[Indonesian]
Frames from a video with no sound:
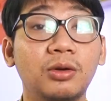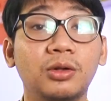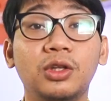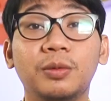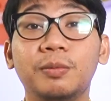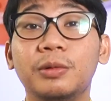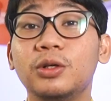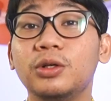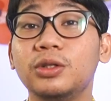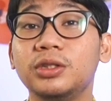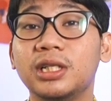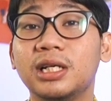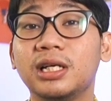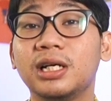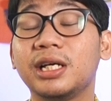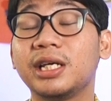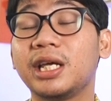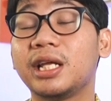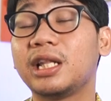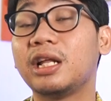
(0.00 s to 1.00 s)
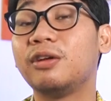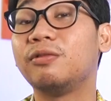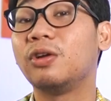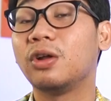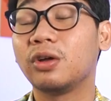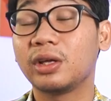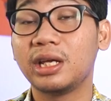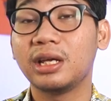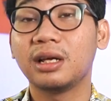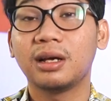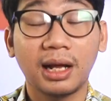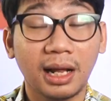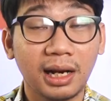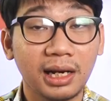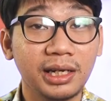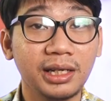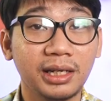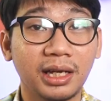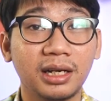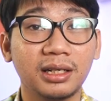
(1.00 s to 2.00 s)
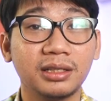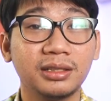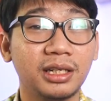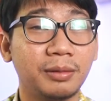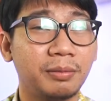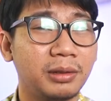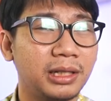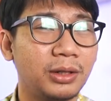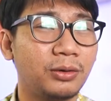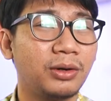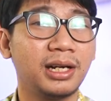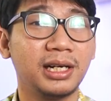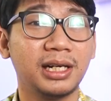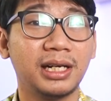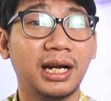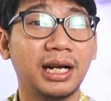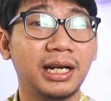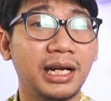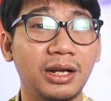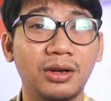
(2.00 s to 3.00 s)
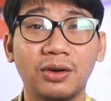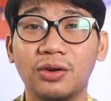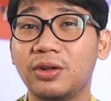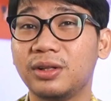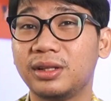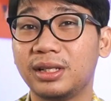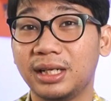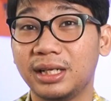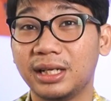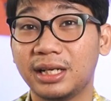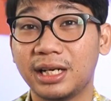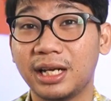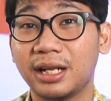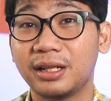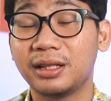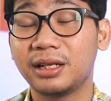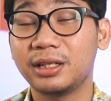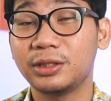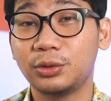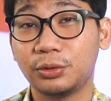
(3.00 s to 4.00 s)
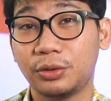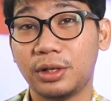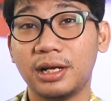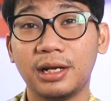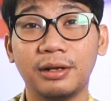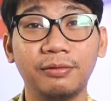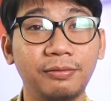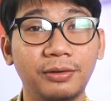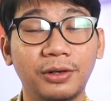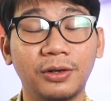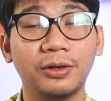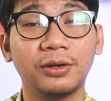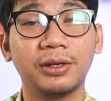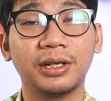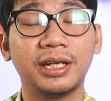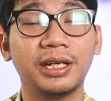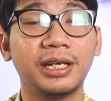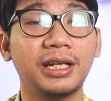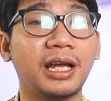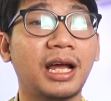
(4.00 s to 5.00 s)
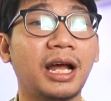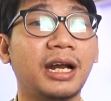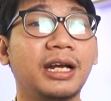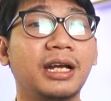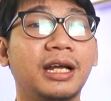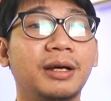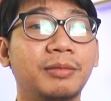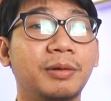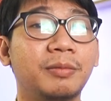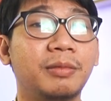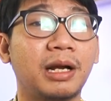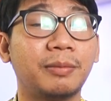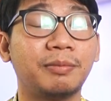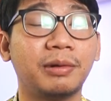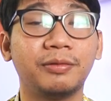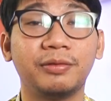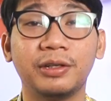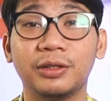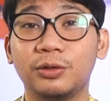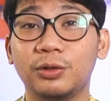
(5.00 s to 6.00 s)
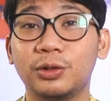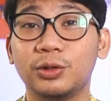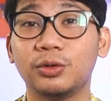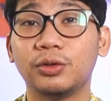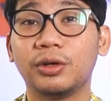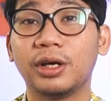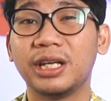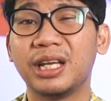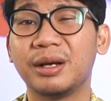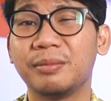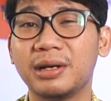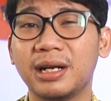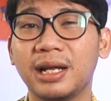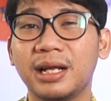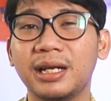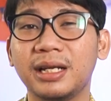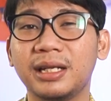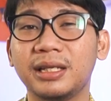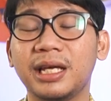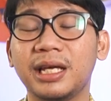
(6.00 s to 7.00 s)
untuk menunjang kegiatan vlogging kalian, siapa tahu kalian ada yang konten creator suka ngevlog, ini ada beberapa fitur juga yang menarik